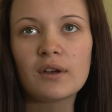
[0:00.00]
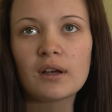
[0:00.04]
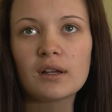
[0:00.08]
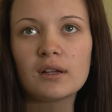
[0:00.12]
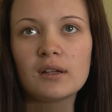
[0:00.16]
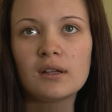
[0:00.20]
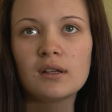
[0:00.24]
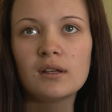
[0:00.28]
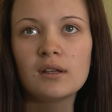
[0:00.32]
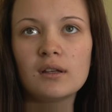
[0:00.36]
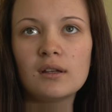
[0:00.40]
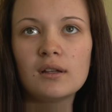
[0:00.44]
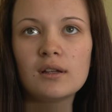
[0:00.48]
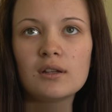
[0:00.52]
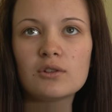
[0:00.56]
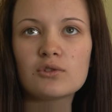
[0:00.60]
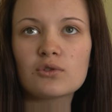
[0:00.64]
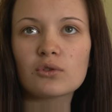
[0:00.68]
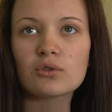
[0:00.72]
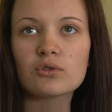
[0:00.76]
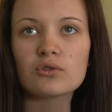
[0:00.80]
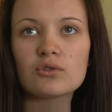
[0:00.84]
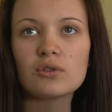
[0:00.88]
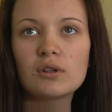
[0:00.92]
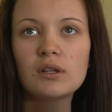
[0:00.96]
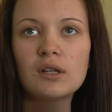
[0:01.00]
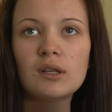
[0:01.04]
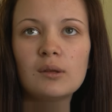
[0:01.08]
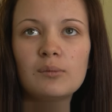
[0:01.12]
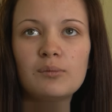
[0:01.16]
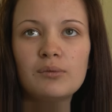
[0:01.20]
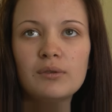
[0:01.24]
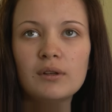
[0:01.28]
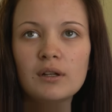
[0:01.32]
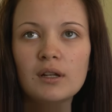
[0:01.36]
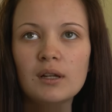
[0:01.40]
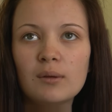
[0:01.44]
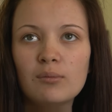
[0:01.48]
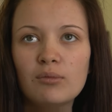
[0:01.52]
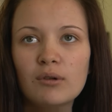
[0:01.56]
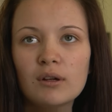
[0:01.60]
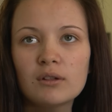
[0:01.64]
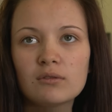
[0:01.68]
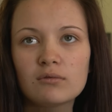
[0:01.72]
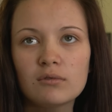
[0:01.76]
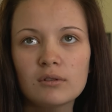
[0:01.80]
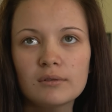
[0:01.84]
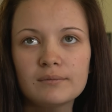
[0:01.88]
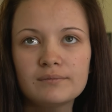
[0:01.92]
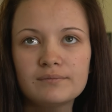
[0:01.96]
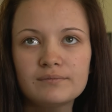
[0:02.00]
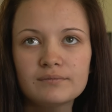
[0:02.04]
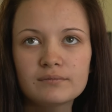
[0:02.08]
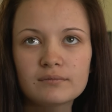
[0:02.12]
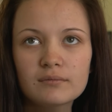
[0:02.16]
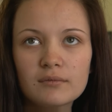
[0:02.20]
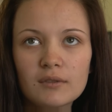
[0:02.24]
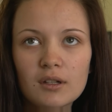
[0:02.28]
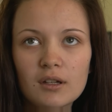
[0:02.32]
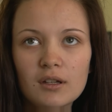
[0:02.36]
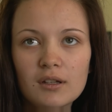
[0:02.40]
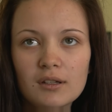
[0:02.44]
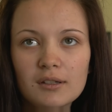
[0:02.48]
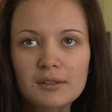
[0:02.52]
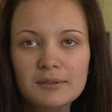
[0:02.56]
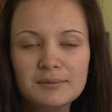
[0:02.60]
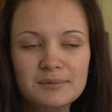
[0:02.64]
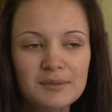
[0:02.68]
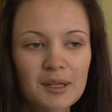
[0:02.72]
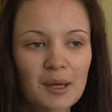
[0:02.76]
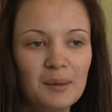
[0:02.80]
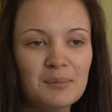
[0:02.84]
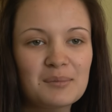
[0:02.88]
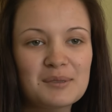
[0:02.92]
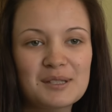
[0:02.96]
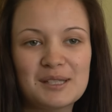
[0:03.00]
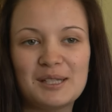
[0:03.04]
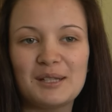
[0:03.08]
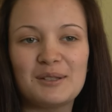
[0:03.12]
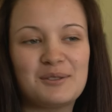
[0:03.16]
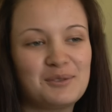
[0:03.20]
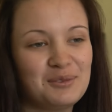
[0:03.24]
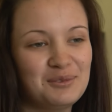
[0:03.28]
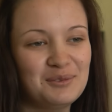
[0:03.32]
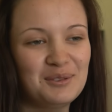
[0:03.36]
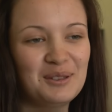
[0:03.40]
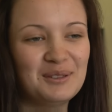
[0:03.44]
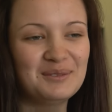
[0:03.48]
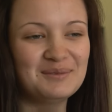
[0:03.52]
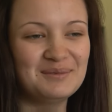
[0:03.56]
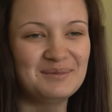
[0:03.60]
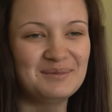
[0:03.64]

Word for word: faire les, surgelés et puis les boîtes quoi. Ah c'est tout.